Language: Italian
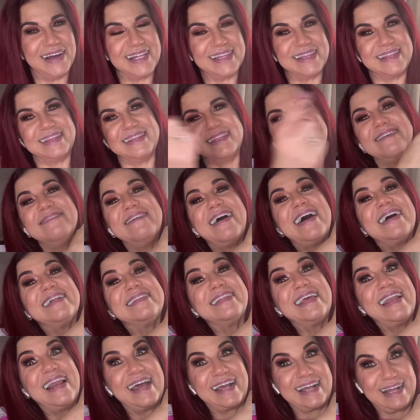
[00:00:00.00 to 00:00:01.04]

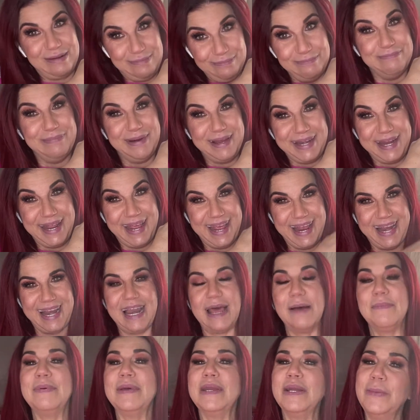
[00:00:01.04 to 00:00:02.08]
attivate la
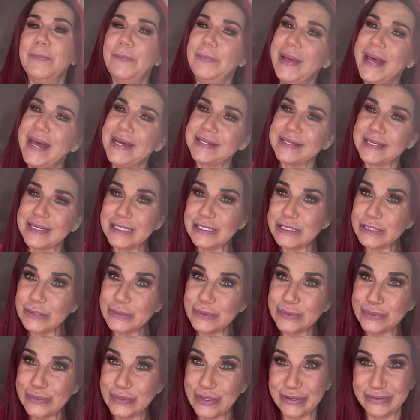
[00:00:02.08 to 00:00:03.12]
campanella per non perdere
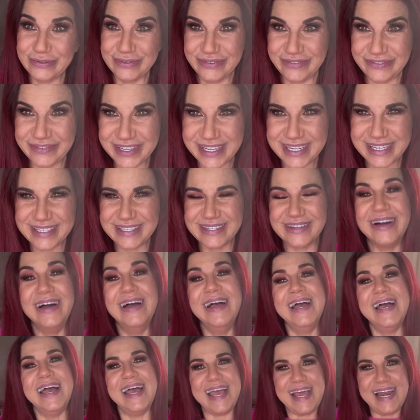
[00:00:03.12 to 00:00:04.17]
nessun nuovo video
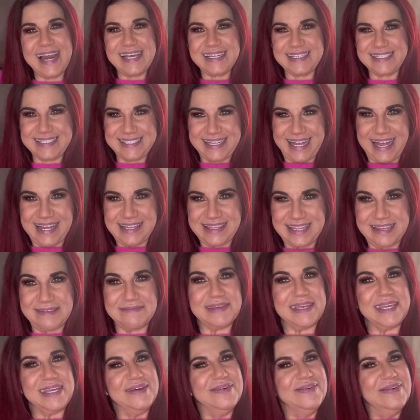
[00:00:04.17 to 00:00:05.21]
e
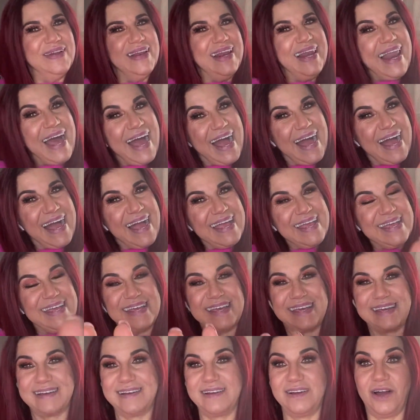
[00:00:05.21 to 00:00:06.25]
lasciatemi un
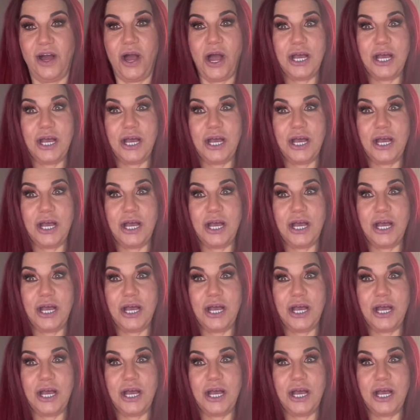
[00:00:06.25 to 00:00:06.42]
like.